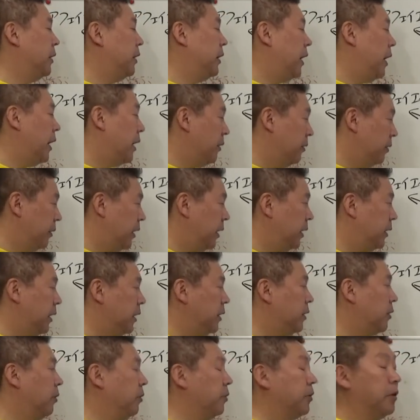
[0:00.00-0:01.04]

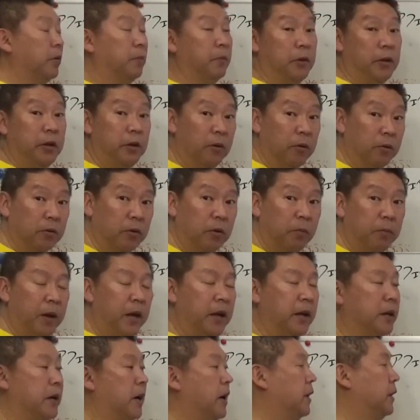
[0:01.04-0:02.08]
LED 東京も日本の
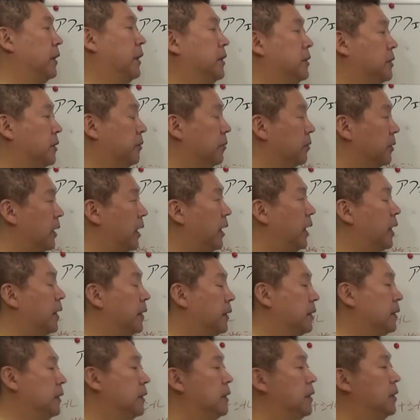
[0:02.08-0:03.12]
メーカーですので、